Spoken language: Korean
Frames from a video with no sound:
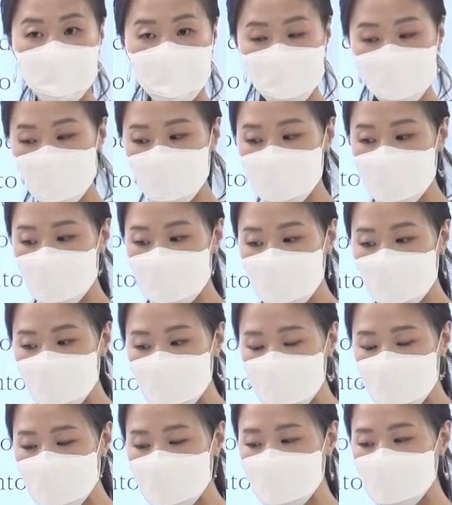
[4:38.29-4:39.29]
소재는
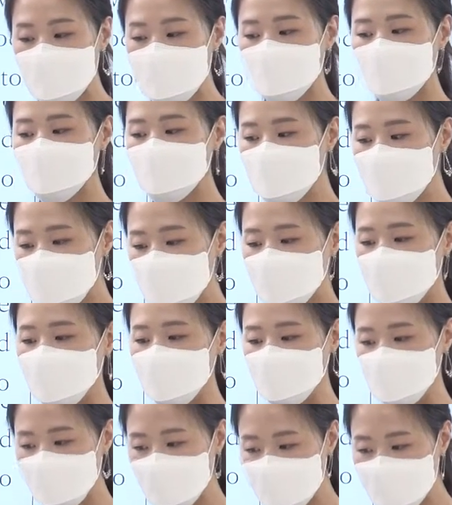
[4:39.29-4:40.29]
음식이지만 음식이
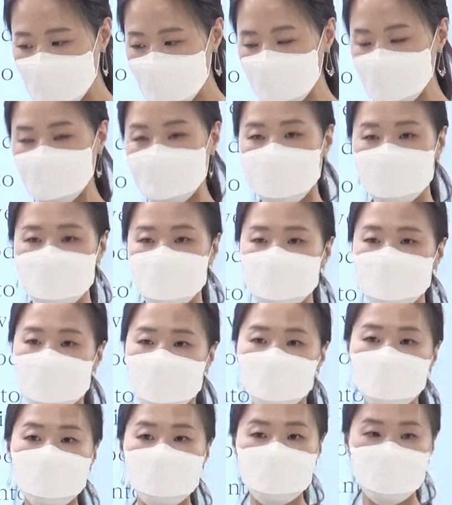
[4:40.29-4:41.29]
어떻다는 아직
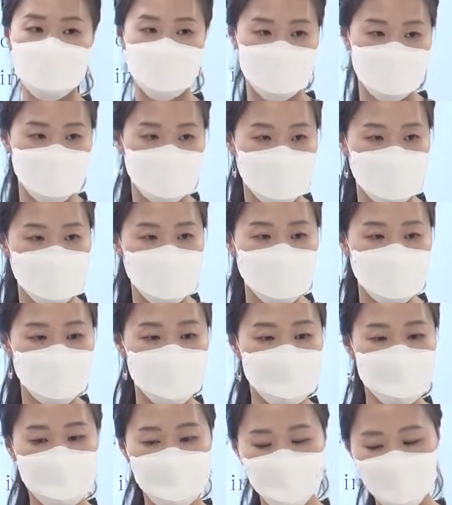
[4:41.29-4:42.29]
나와 있지 않으니까
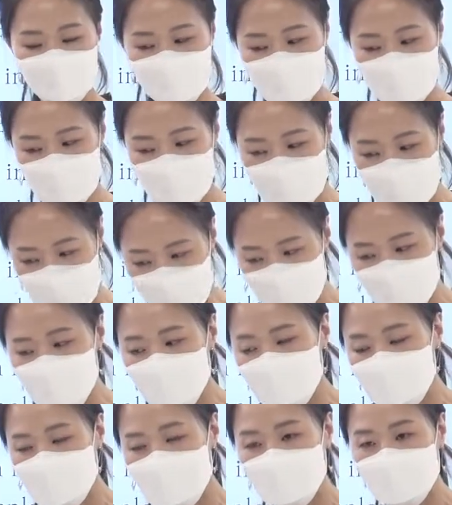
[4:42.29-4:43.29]
문,
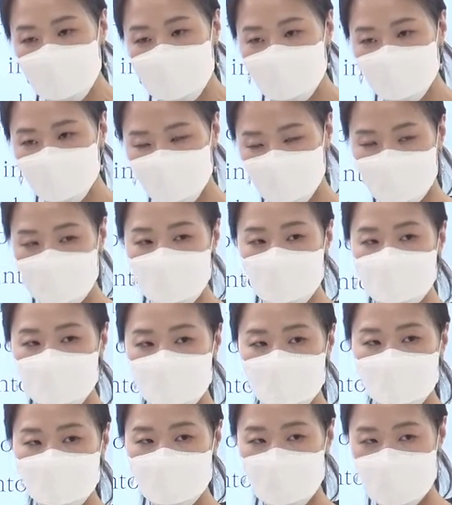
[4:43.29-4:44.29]
문단의
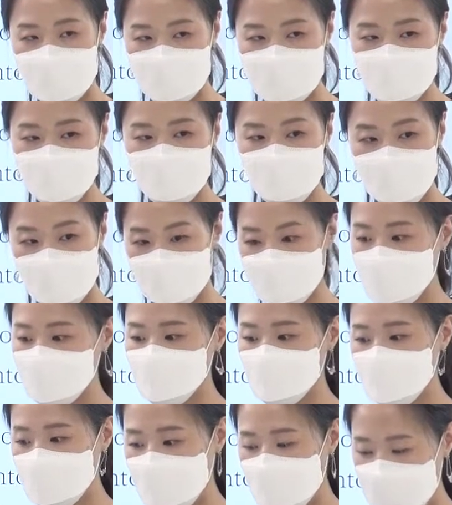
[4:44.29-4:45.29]
주제를 아직
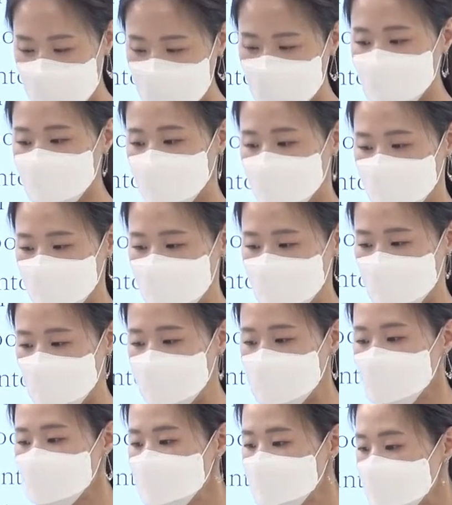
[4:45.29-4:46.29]
얘기해주지 않은
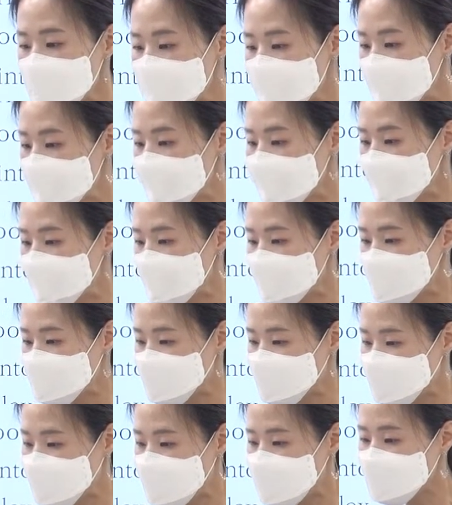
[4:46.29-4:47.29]
겁니다. The
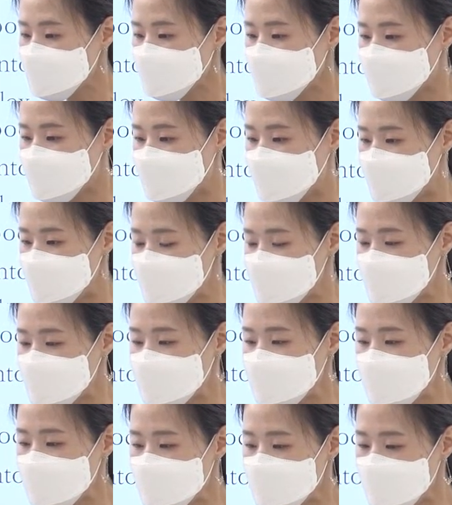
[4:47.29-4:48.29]
failure,
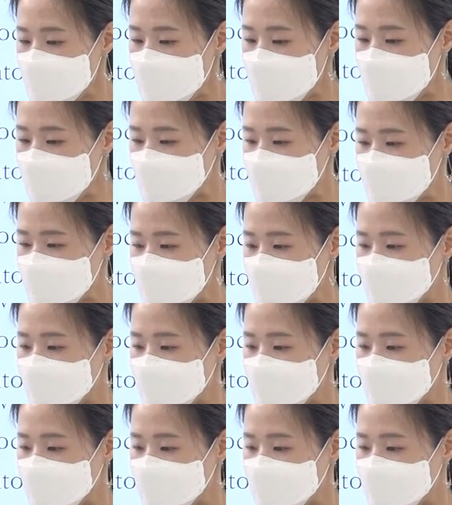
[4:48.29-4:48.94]
실패라고 했어요.